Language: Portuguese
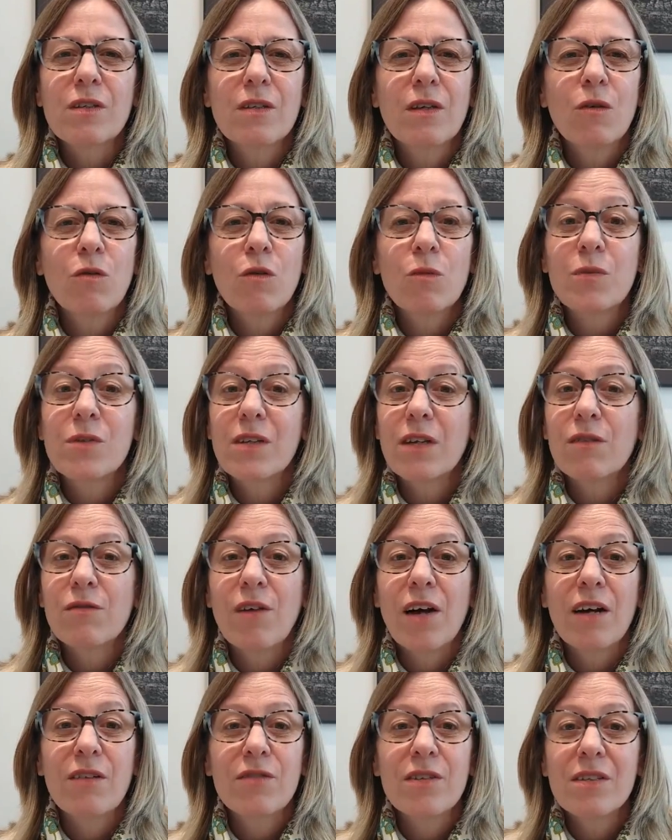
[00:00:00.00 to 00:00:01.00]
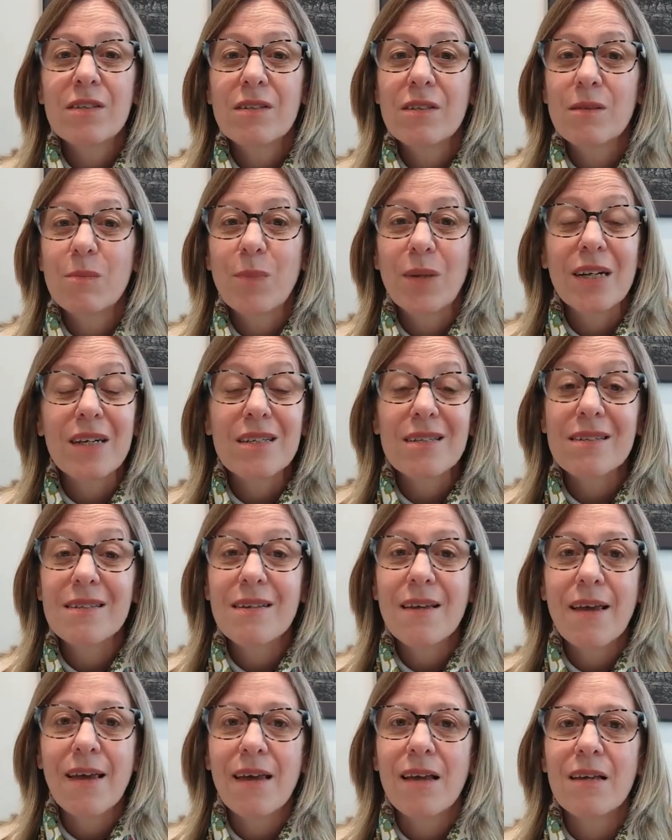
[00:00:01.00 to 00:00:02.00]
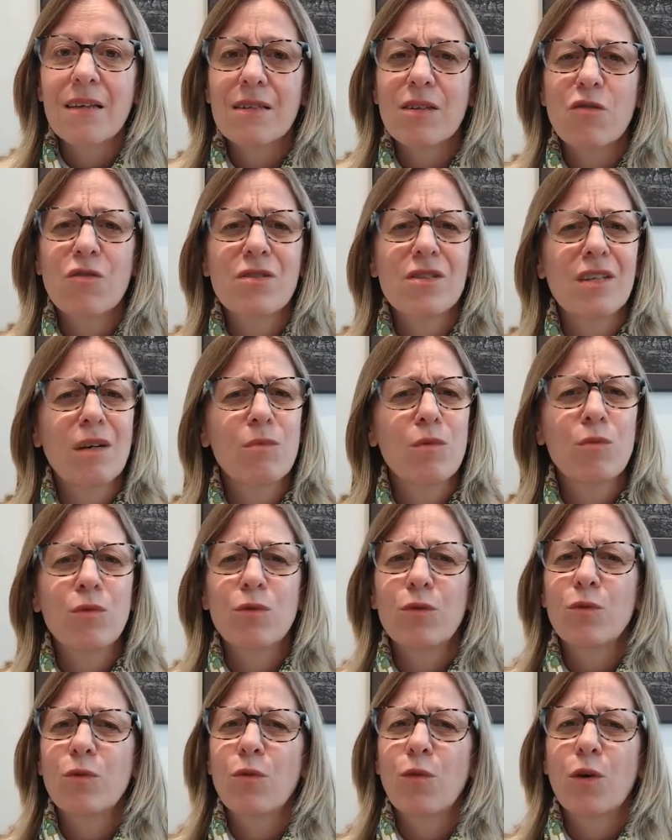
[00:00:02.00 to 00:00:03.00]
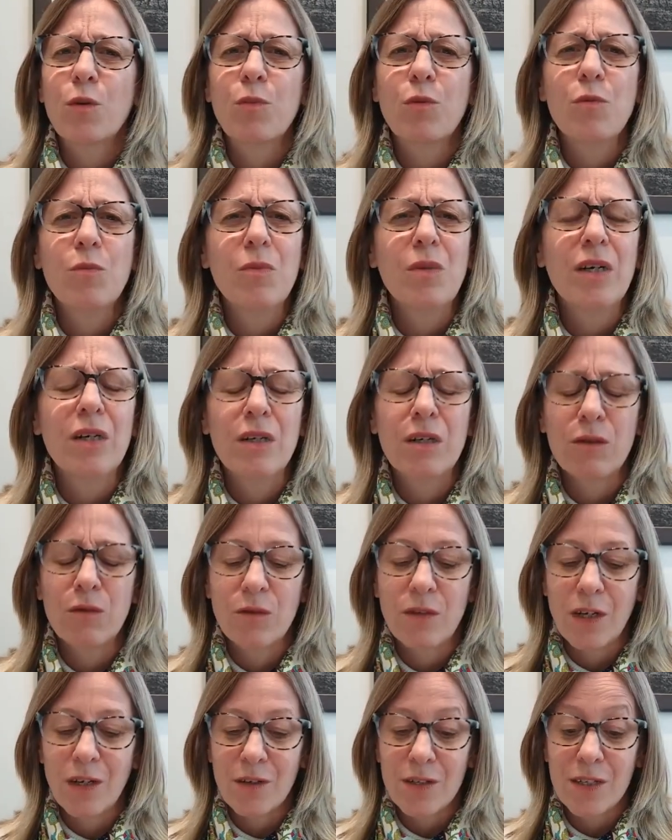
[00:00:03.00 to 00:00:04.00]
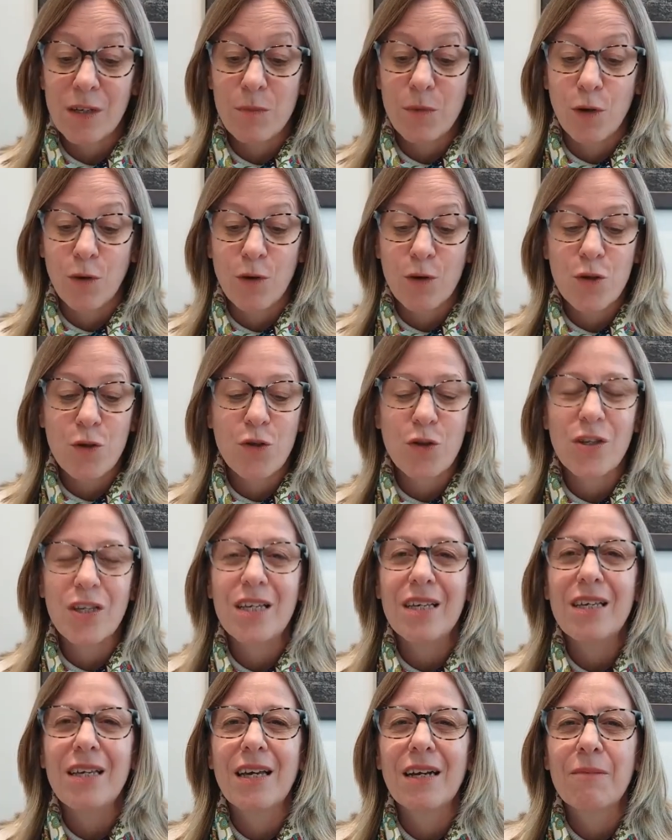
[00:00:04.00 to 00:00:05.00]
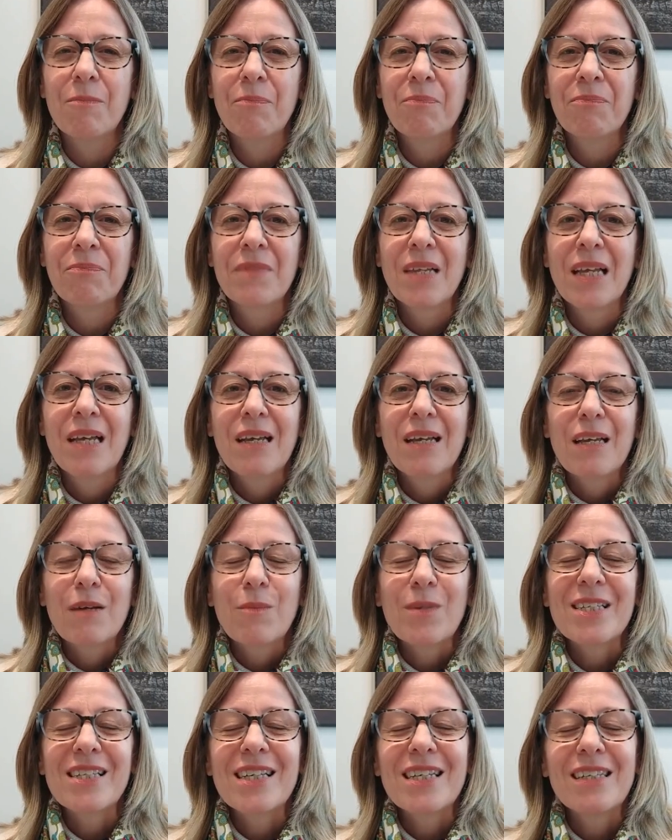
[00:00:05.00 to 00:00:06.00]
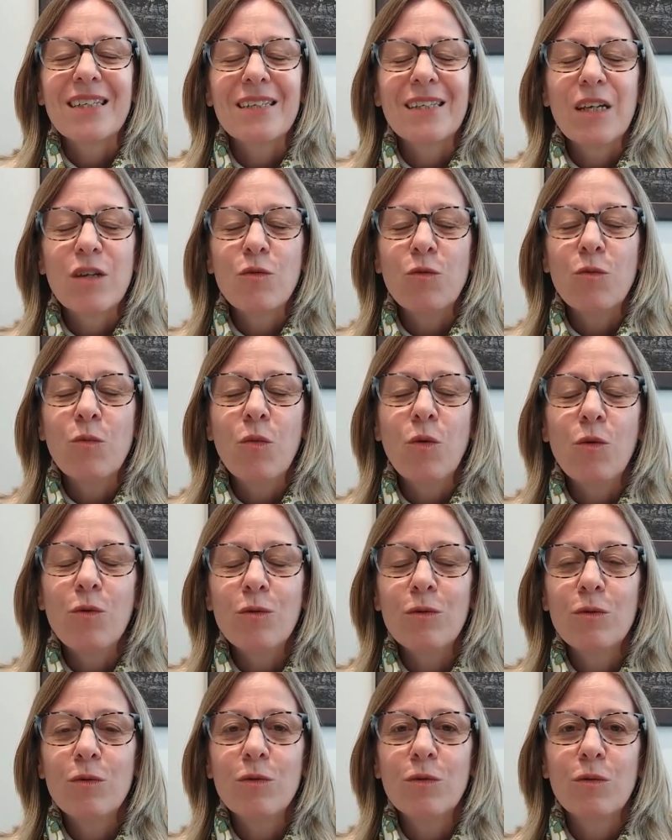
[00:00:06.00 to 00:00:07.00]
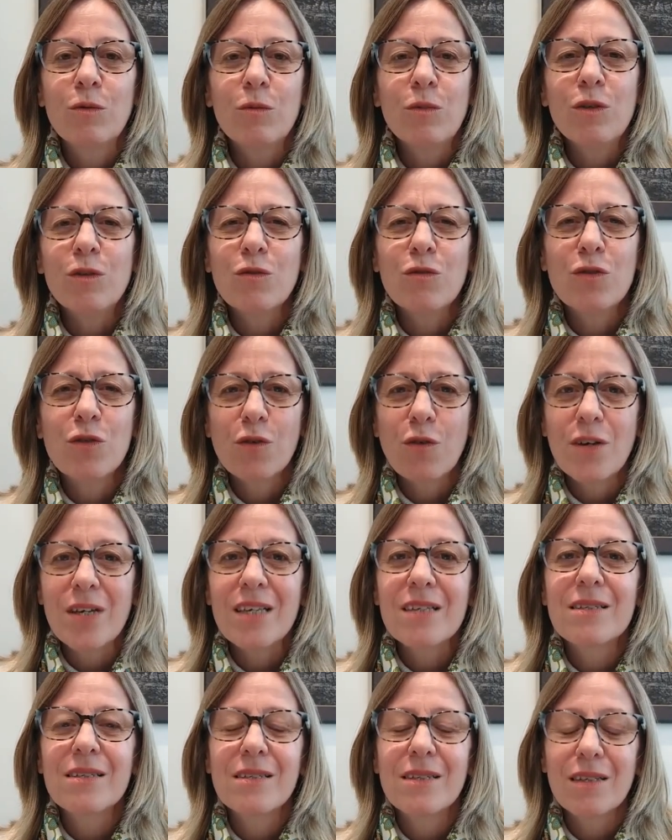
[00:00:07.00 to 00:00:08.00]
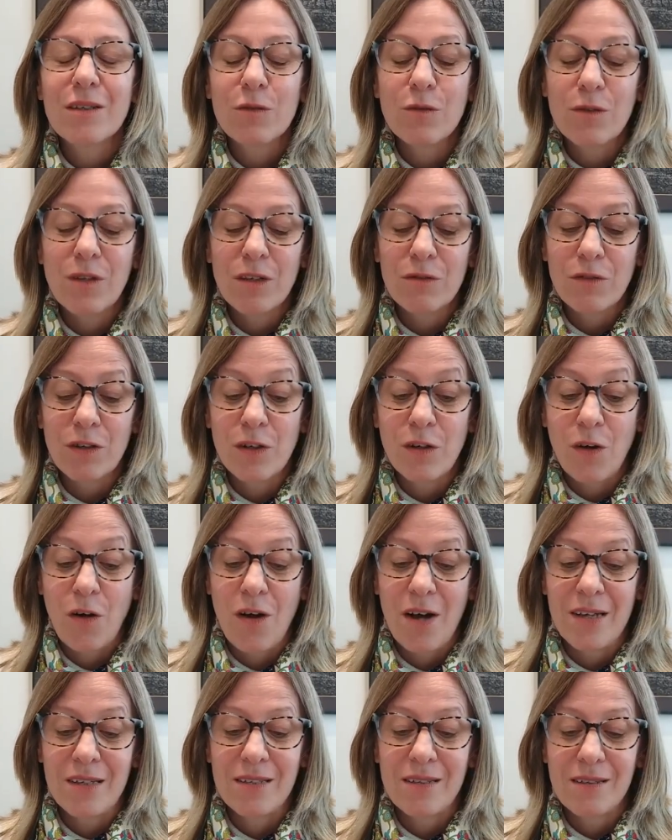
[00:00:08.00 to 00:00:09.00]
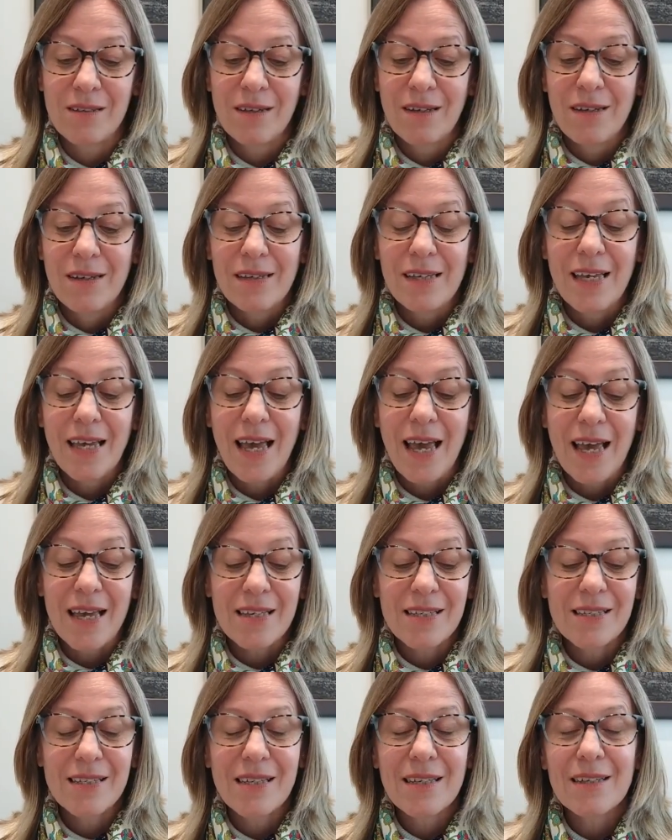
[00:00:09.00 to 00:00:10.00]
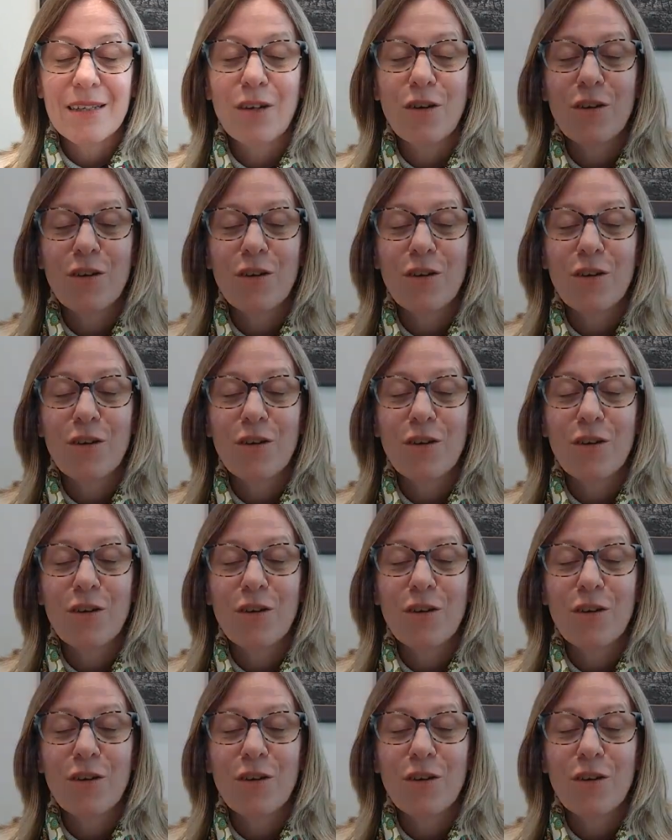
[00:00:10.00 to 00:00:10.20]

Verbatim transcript: que são observáveis pela ciência, a gente sabe muito do corpo humano, da nossa biologia, mas ainda tem um mundo muito desconhecido dentro de nós, que é essa